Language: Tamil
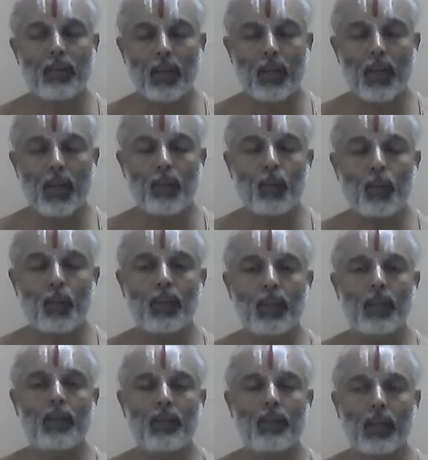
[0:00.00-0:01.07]
சண்டை
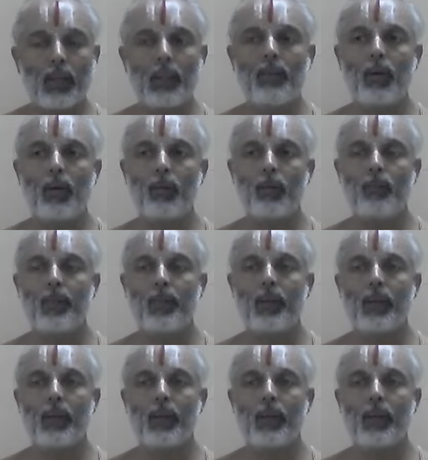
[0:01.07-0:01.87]
போடுவதற்கு சக்தி வேணும்